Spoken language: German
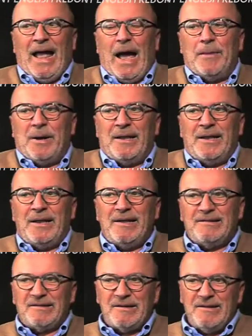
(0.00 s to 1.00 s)
Aber
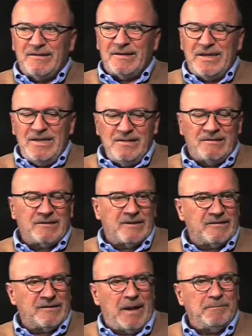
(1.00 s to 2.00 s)
es ist
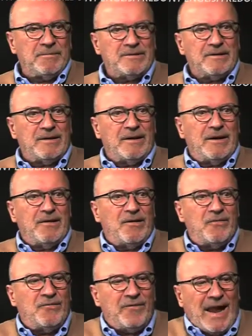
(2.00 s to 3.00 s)
insgesamt,
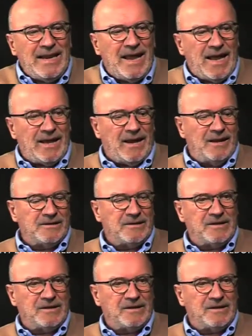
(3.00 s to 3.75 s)
weil er halt